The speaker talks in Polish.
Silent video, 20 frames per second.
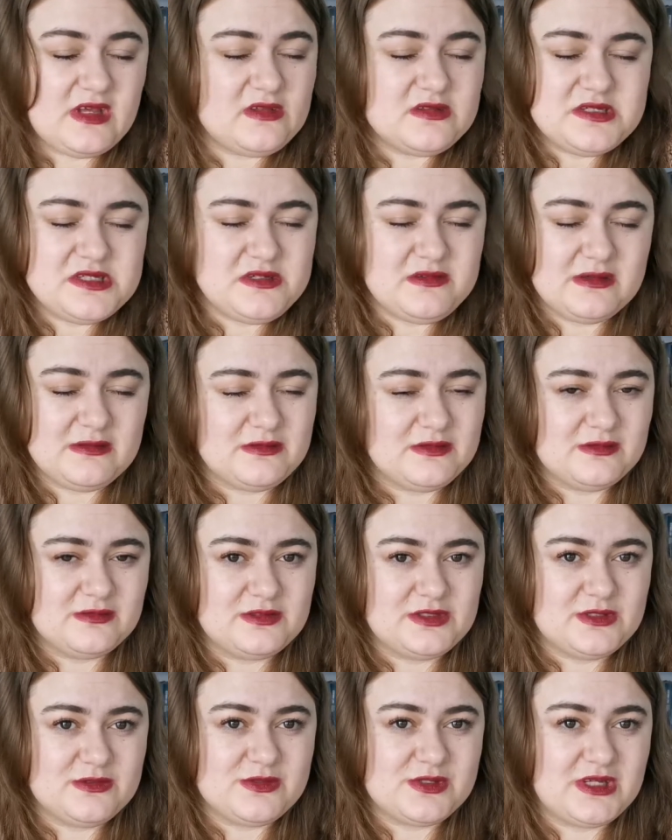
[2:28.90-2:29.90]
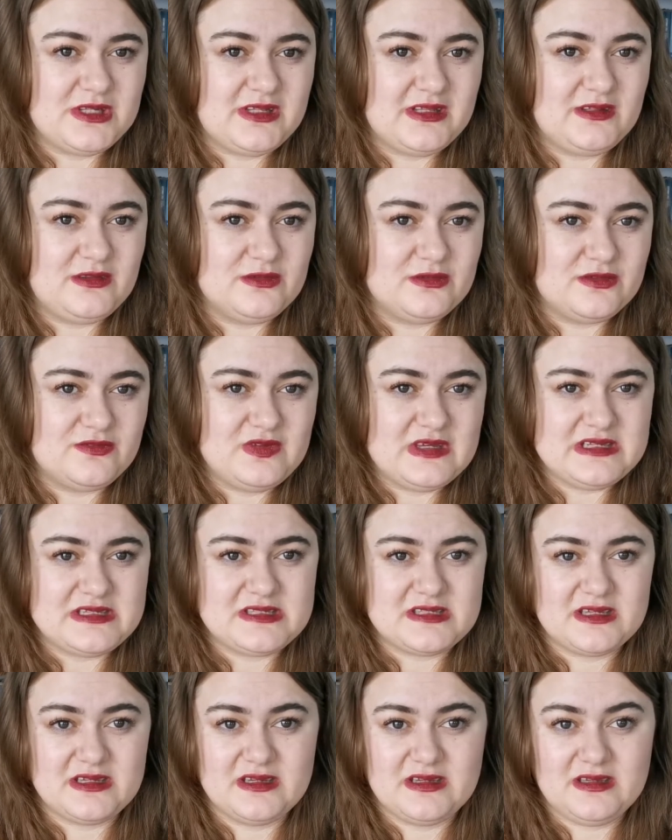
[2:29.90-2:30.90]
Oceniłam tą książkę na jedną
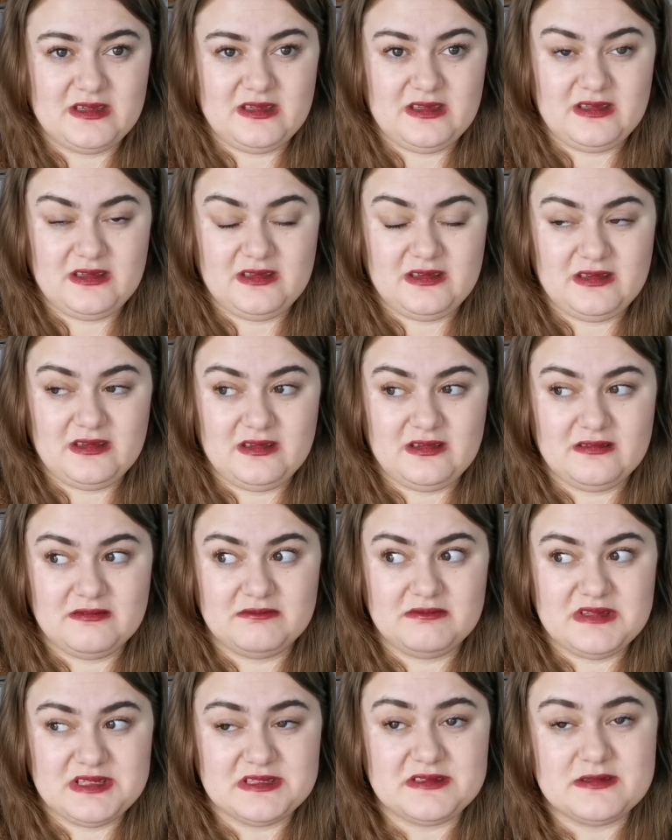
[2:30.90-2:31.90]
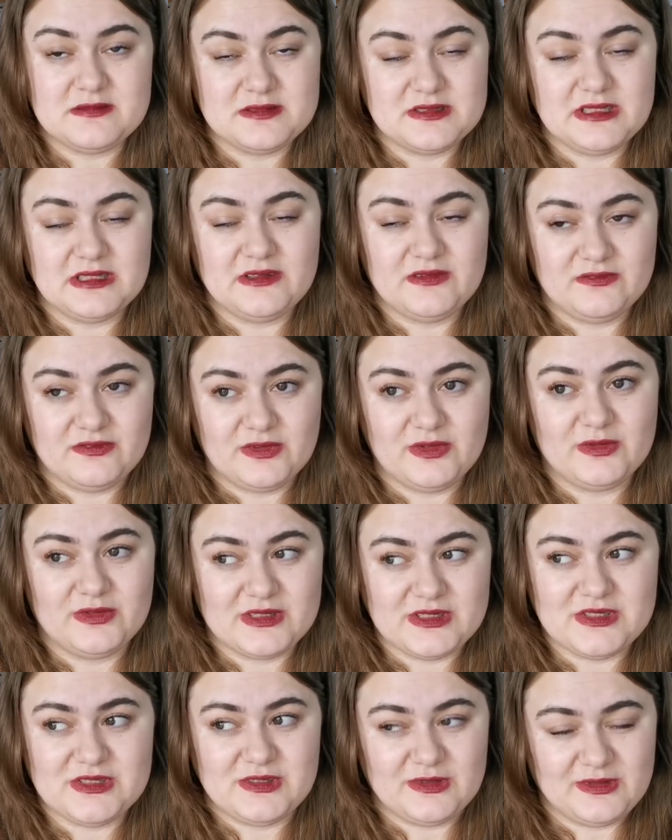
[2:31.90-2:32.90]
gwiazdkę i jestem
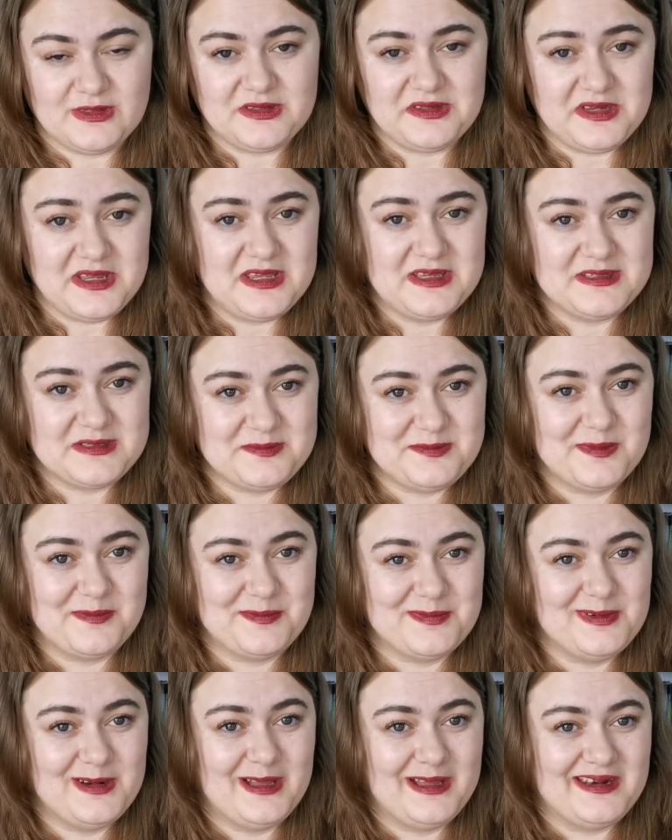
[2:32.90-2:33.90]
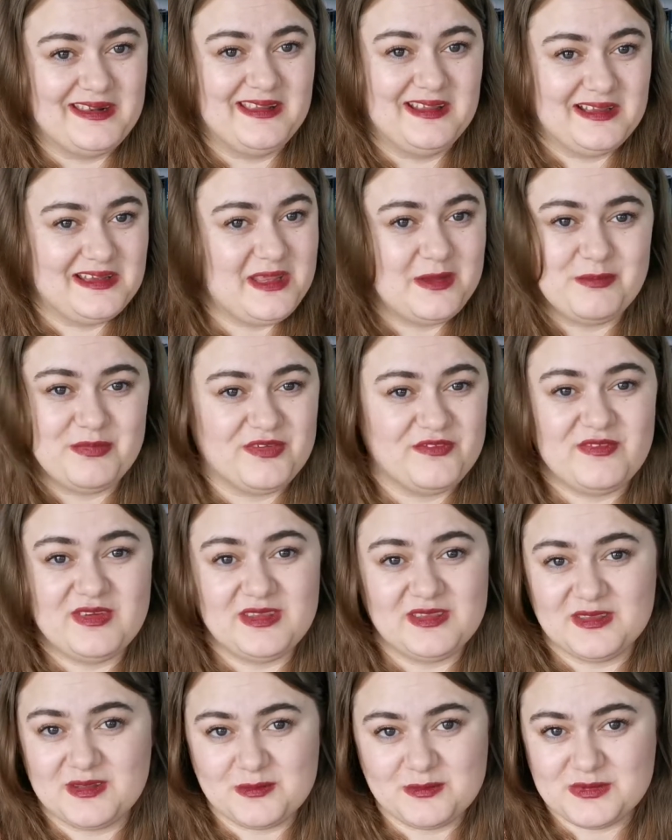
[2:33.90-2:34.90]
zadowolona, że ona nie jest popularna, nie
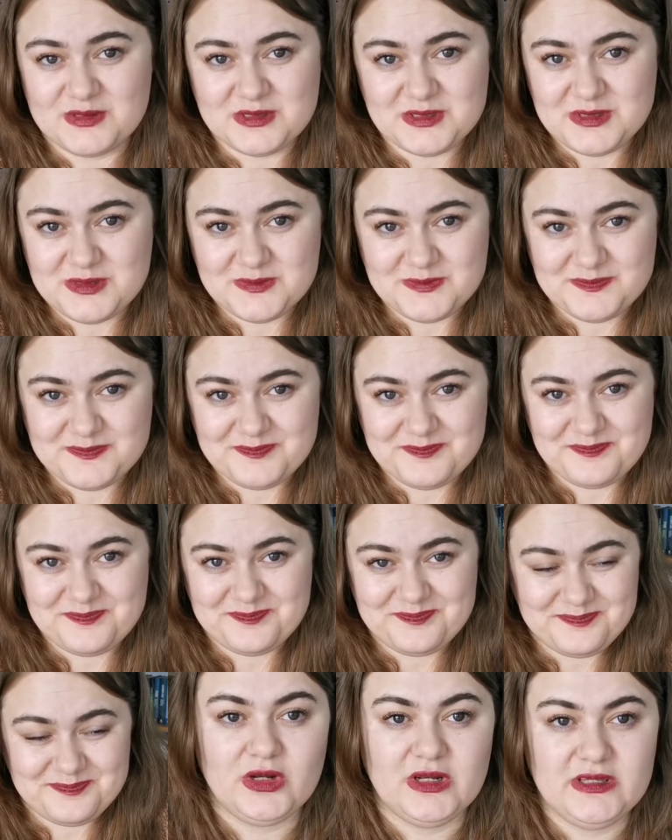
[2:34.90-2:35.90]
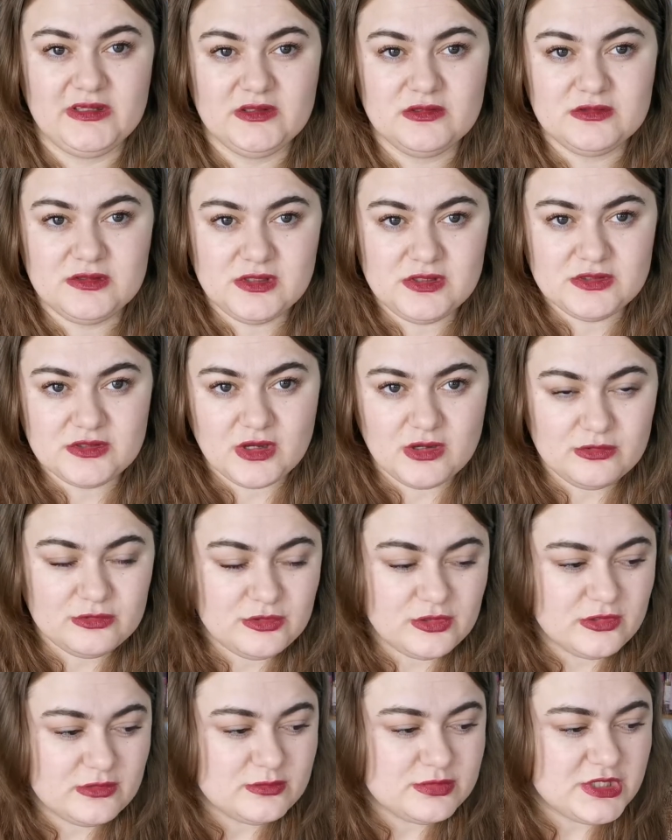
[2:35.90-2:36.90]
powinna być. Kolejną książką,
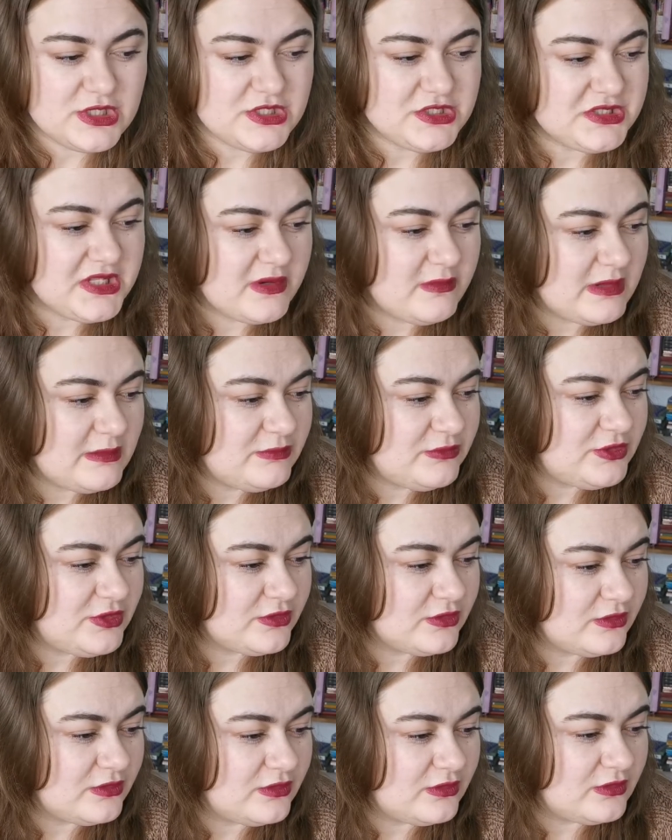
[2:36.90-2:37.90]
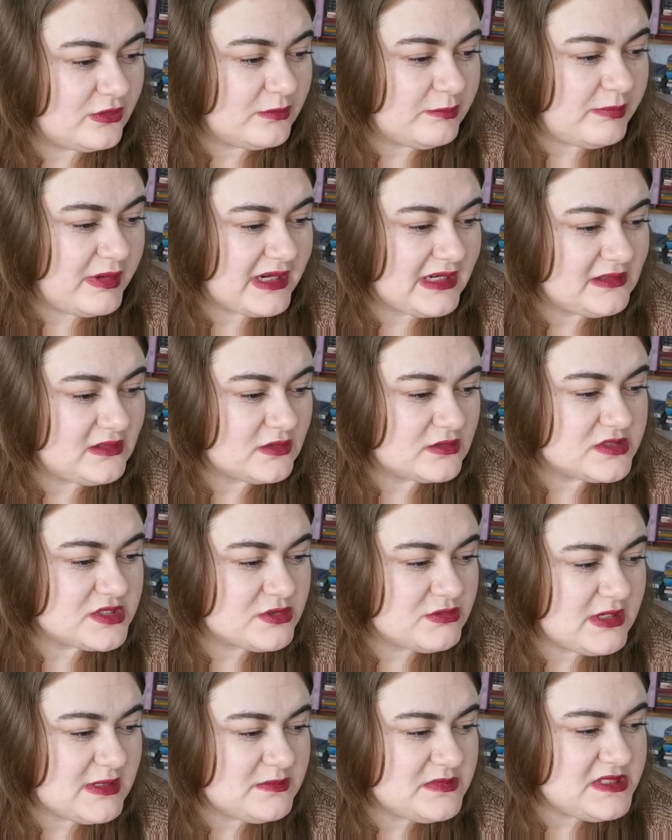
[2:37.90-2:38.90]
którą przeczytałam, to Paradoks
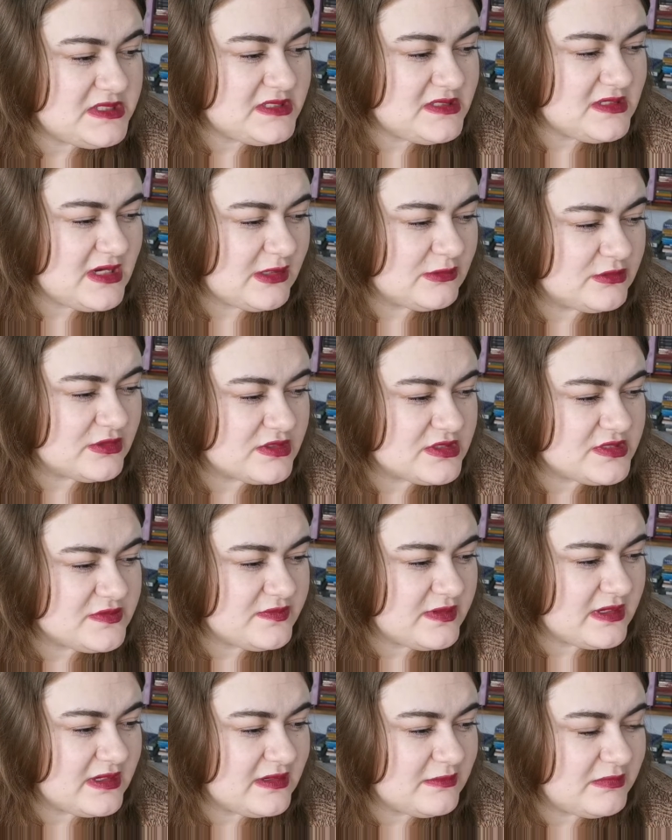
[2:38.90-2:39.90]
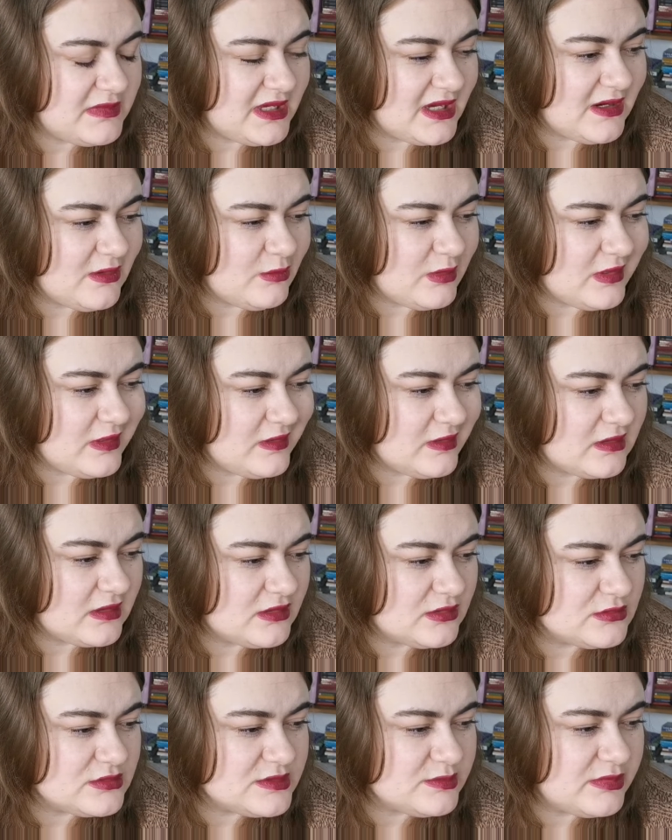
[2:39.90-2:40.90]
Kłamcy autorstwa Michała
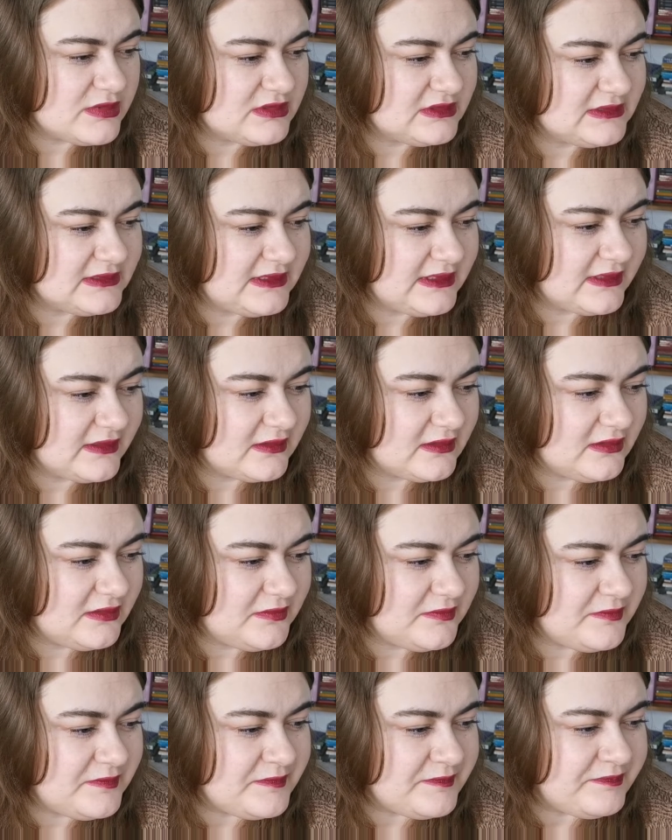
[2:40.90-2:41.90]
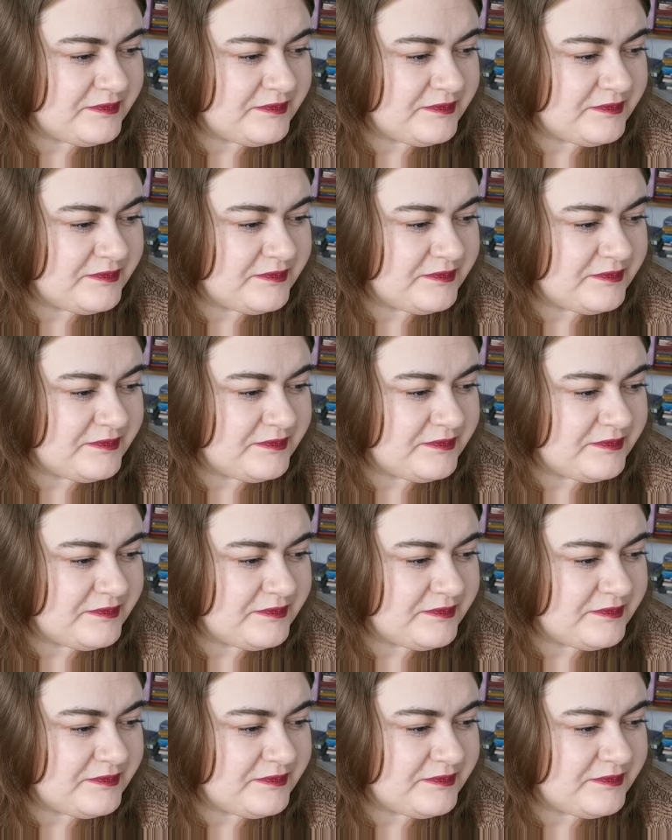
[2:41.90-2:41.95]
Klusborskiego.